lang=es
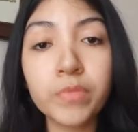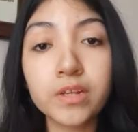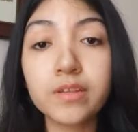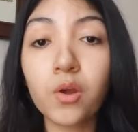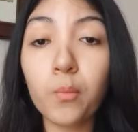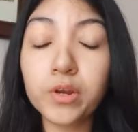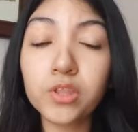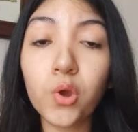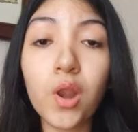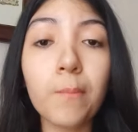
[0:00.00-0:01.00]
Se
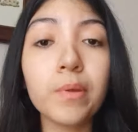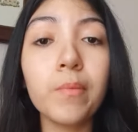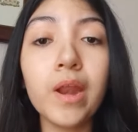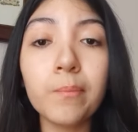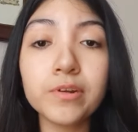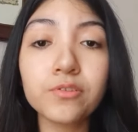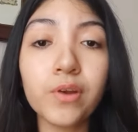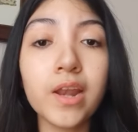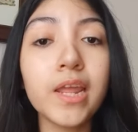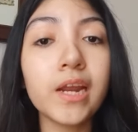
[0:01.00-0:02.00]
convirtió en la primera
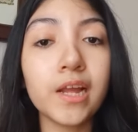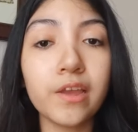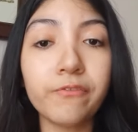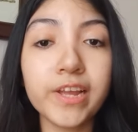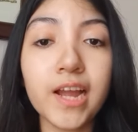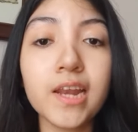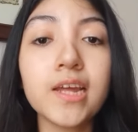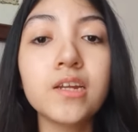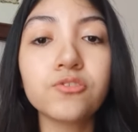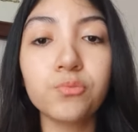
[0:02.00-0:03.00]
persona negra y
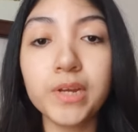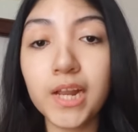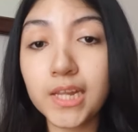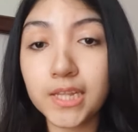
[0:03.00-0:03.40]
africana en asumir el